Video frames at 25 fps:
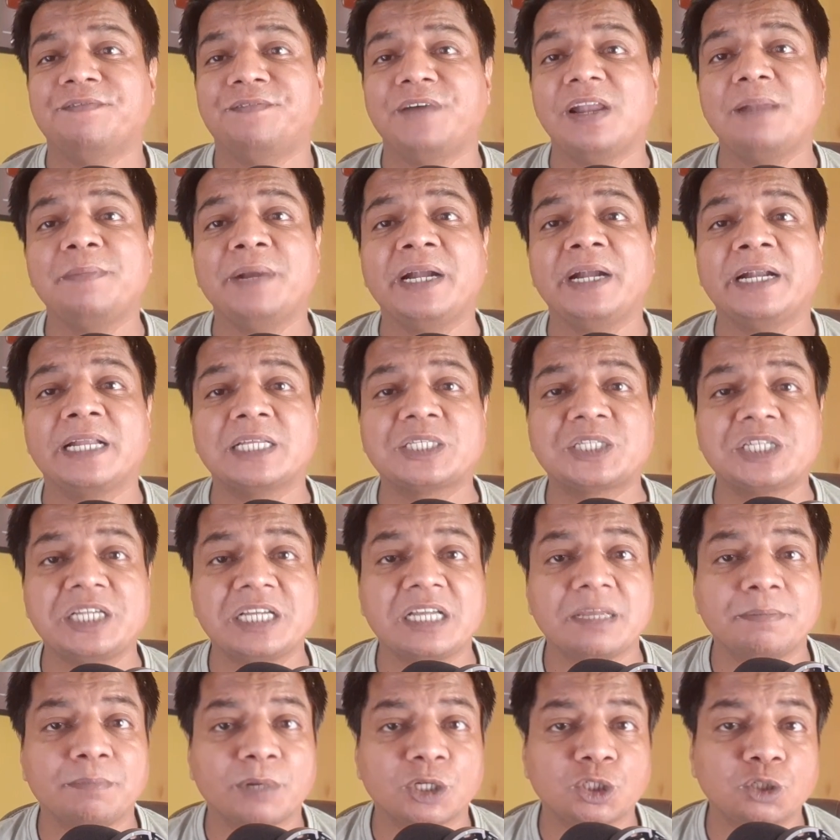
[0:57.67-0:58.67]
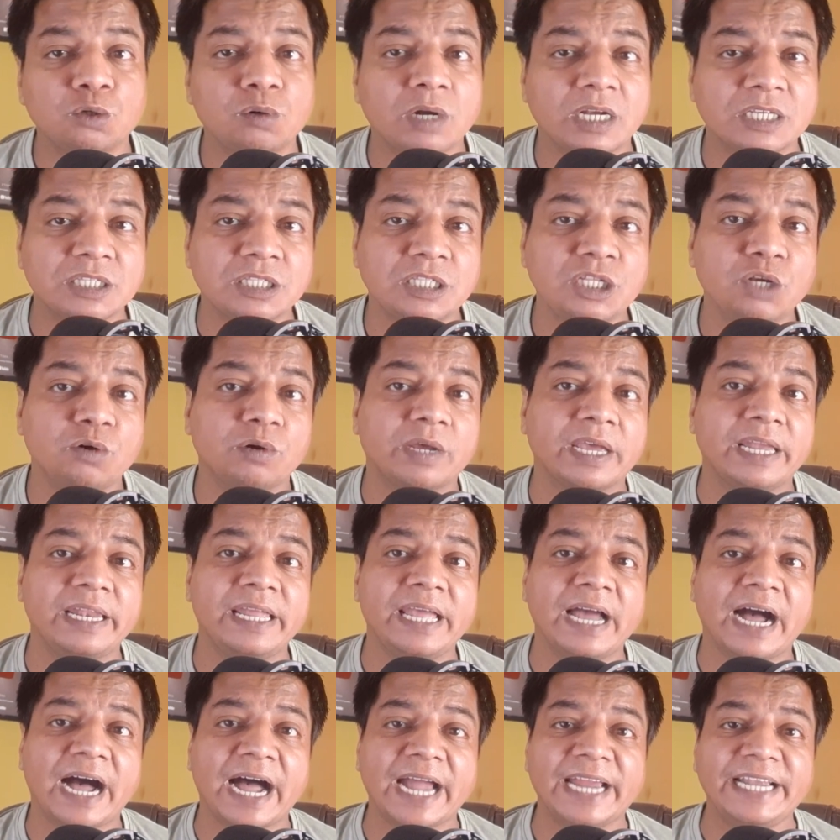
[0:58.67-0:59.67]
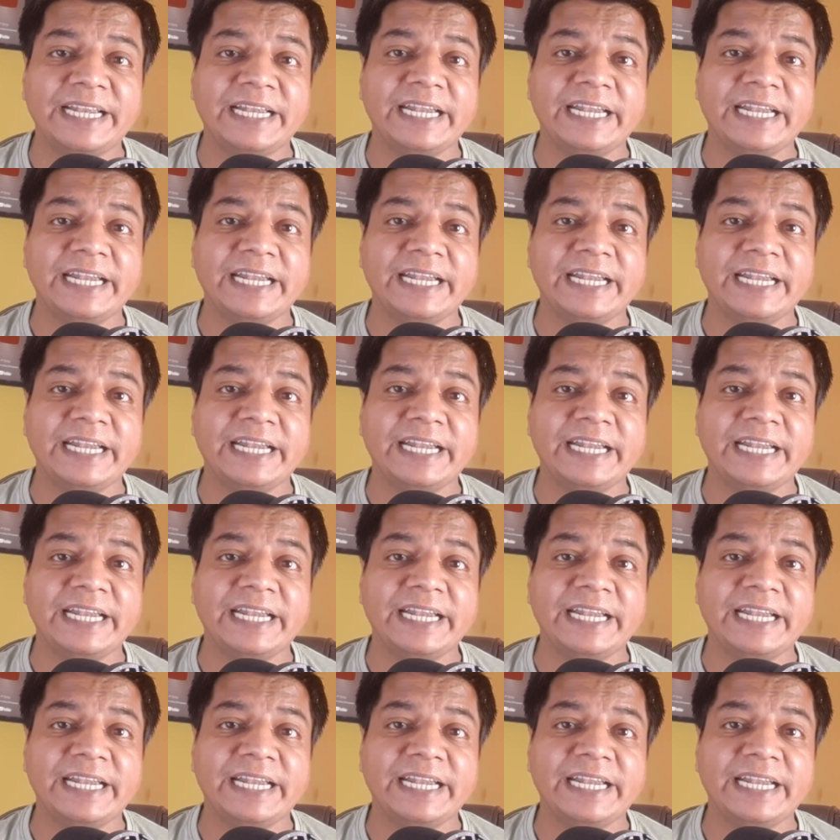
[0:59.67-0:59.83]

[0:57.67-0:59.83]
फिल्म इंडस्ट्री की मशहूर हस्तियों के लिए हाई